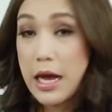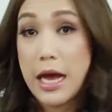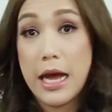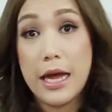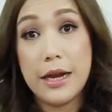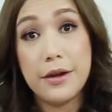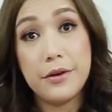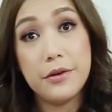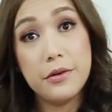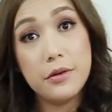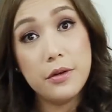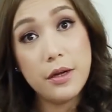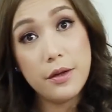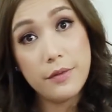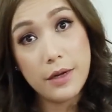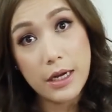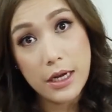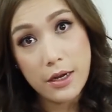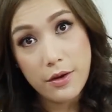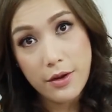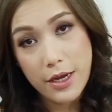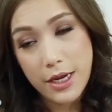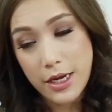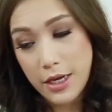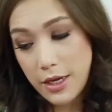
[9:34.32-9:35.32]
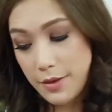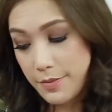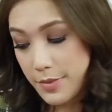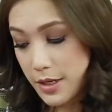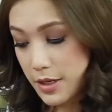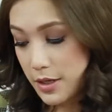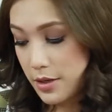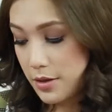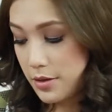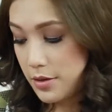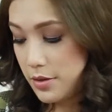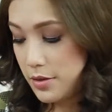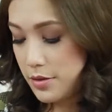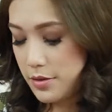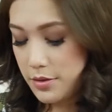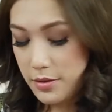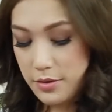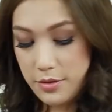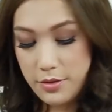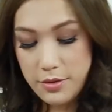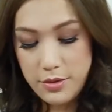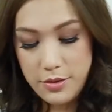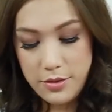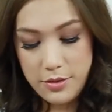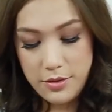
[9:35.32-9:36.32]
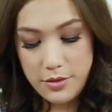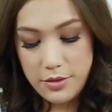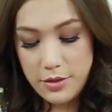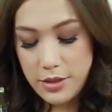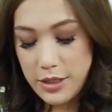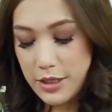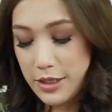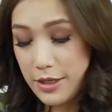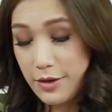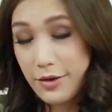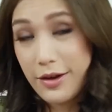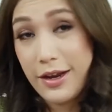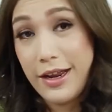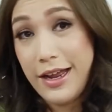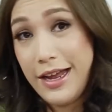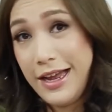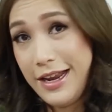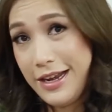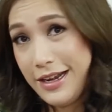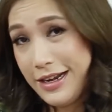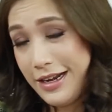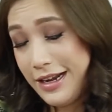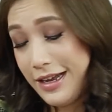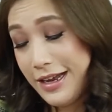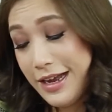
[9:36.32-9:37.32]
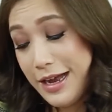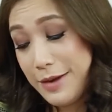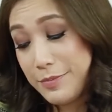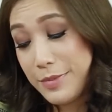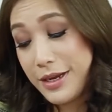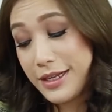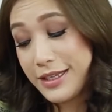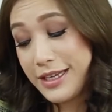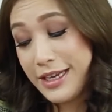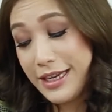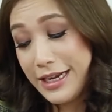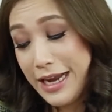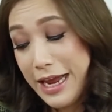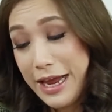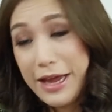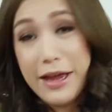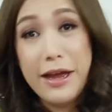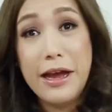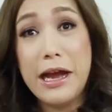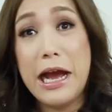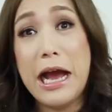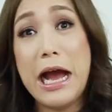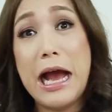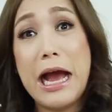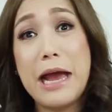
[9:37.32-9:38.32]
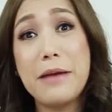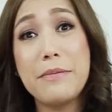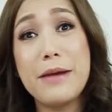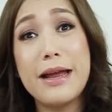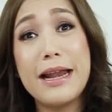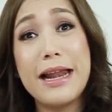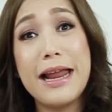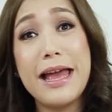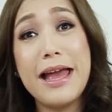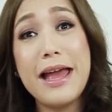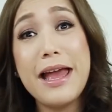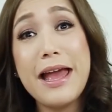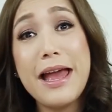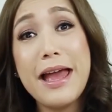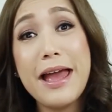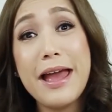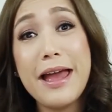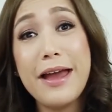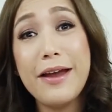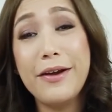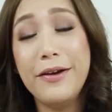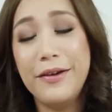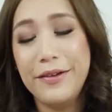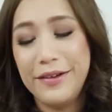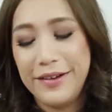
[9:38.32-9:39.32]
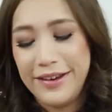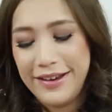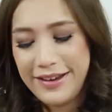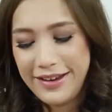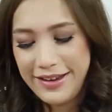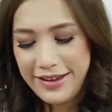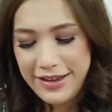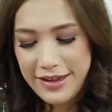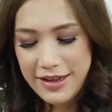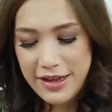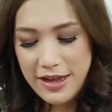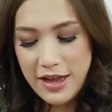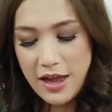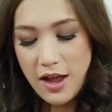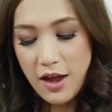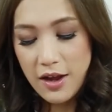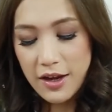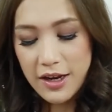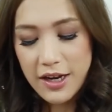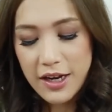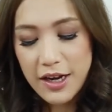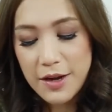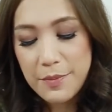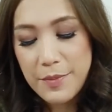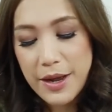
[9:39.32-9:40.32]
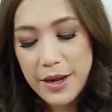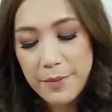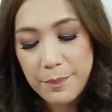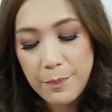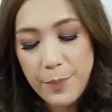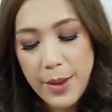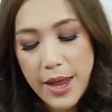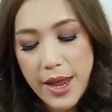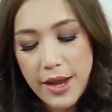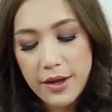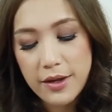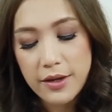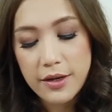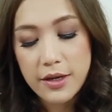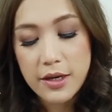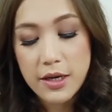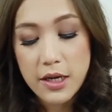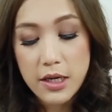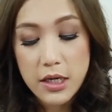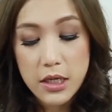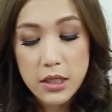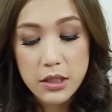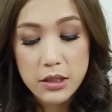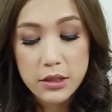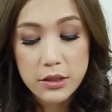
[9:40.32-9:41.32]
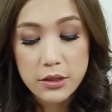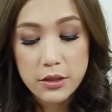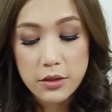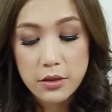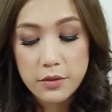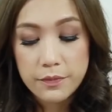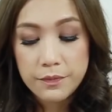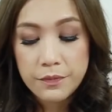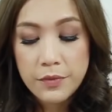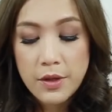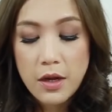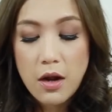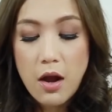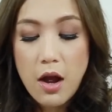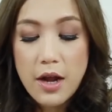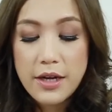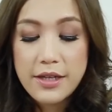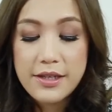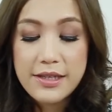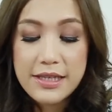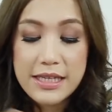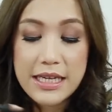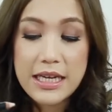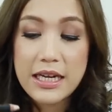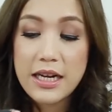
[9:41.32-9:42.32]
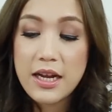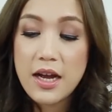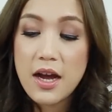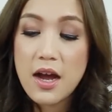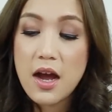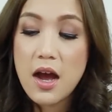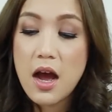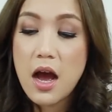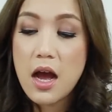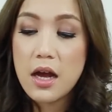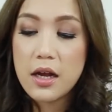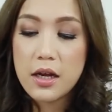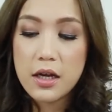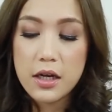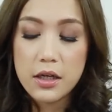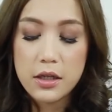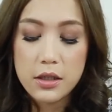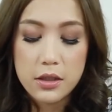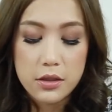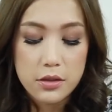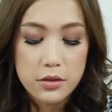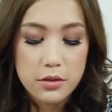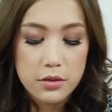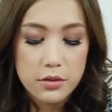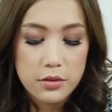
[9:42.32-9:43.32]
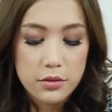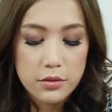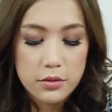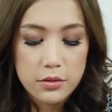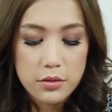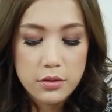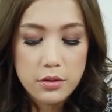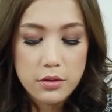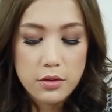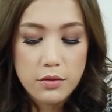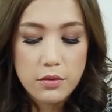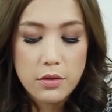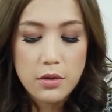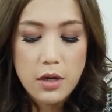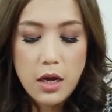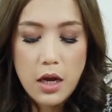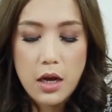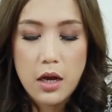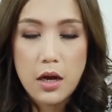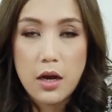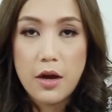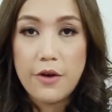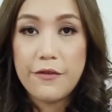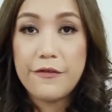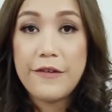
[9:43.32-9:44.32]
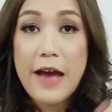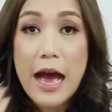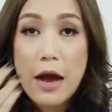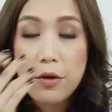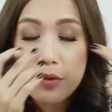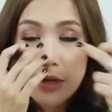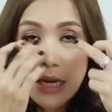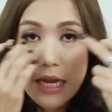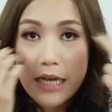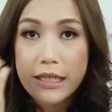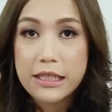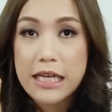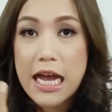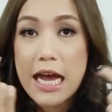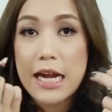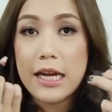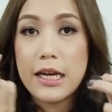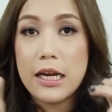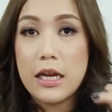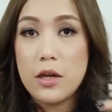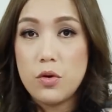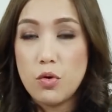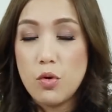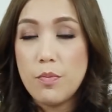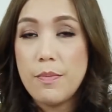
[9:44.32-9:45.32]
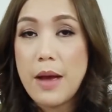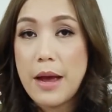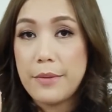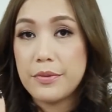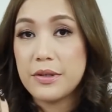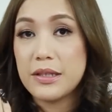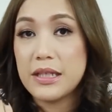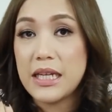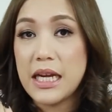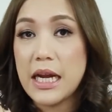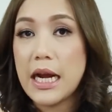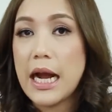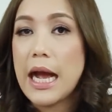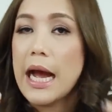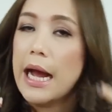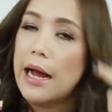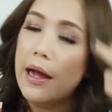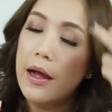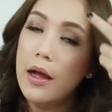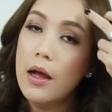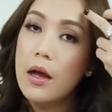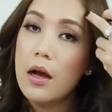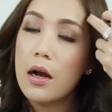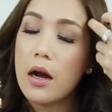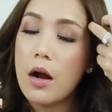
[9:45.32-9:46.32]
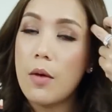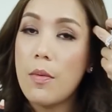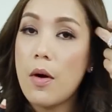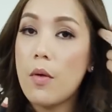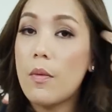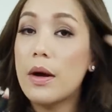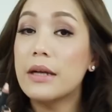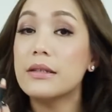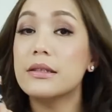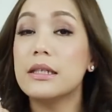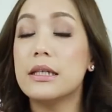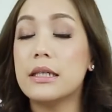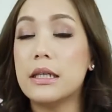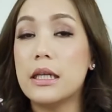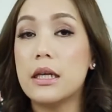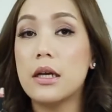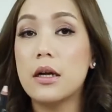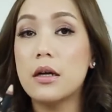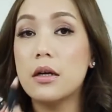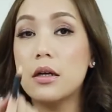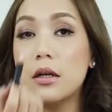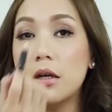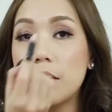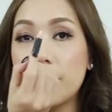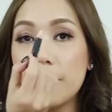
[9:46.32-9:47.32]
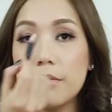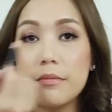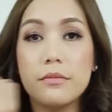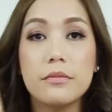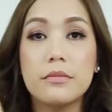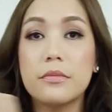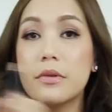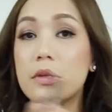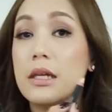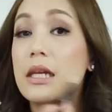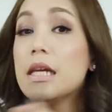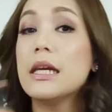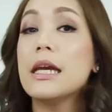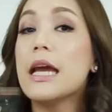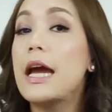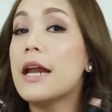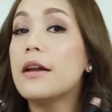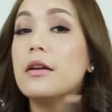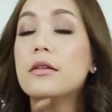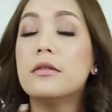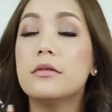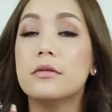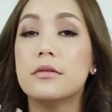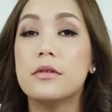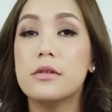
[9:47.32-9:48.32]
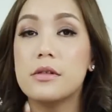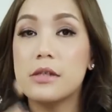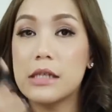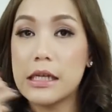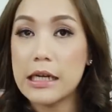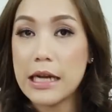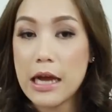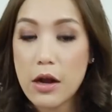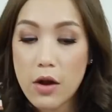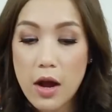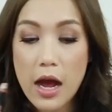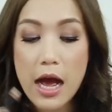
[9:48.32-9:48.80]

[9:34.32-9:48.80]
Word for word: อ่านด้วยแล้วก็ให้เลยแต่เดี๋ยวค่อยอ่านแล้วอ่านไปทีเลยหายไปแล้ว คือมันเป็นกึ่ง concealer กึ่งฟาวเดชั่นในรูปแบบสติ๊กค่ะเขาบอกว่าสิ่งนี้ก็คือเขียนเสร็จแล้